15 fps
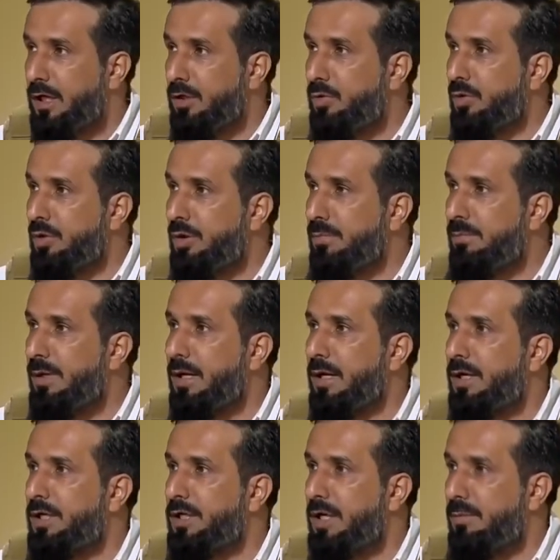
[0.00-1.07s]
لأن كل
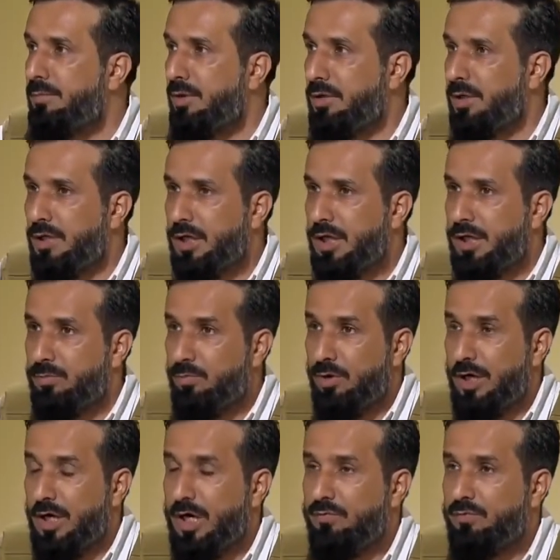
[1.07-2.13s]
ما نبض
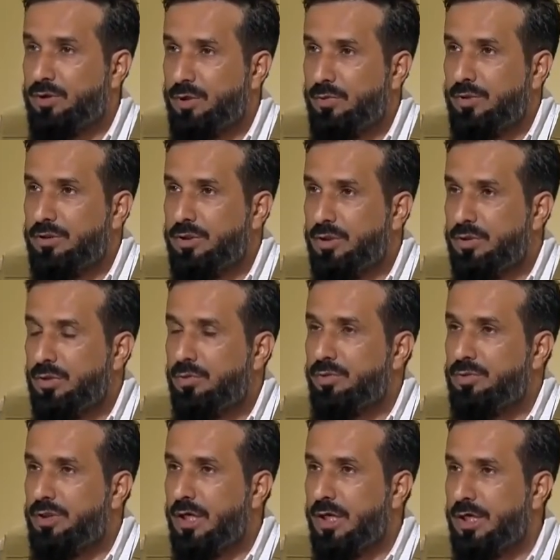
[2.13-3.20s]
القلب وخاف وتوتر
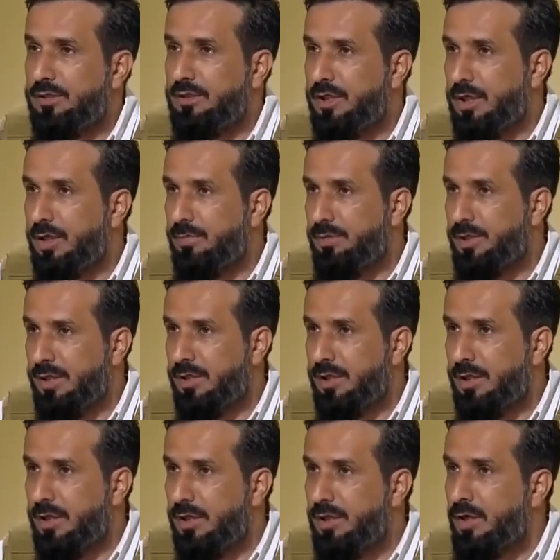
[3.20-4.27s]
تكون دقات القلب
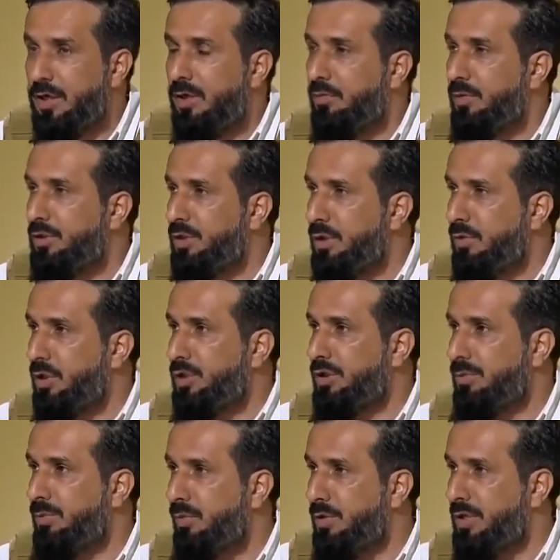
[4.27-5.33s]
كثيرة
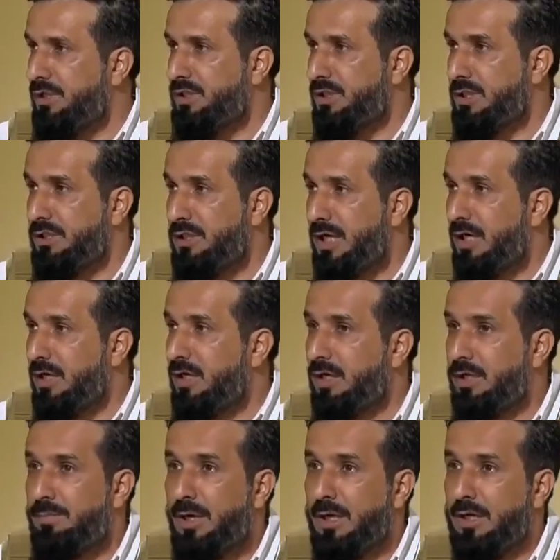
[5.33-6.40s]
والدورة الدموية
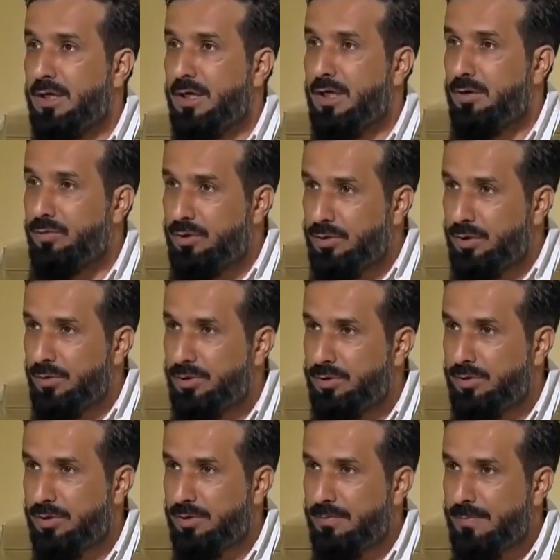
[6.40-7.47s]
ستتحرك مع القلق
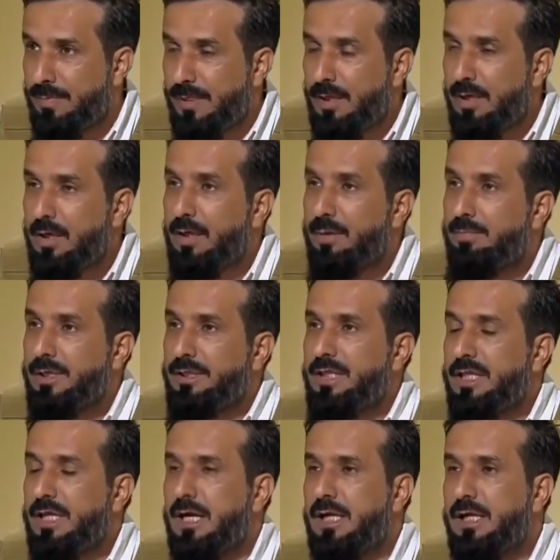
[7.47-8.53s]
والتوتر
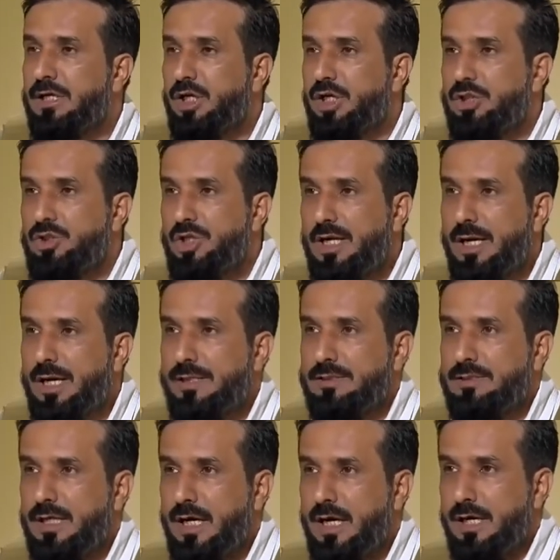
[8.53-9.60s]
بعد ذلك
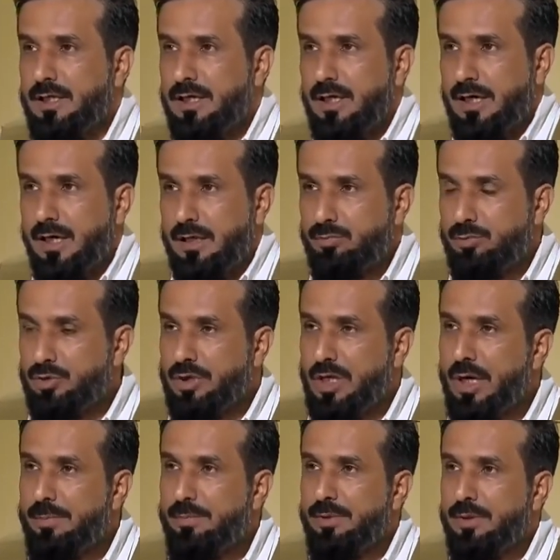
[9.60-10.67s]
إجلاس هذا
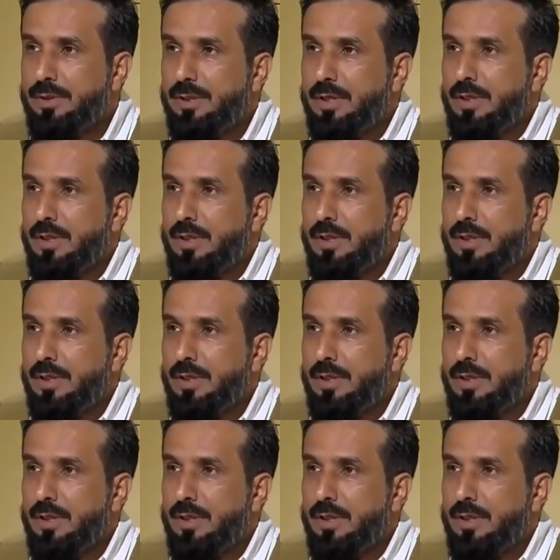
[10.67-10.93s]
المصاب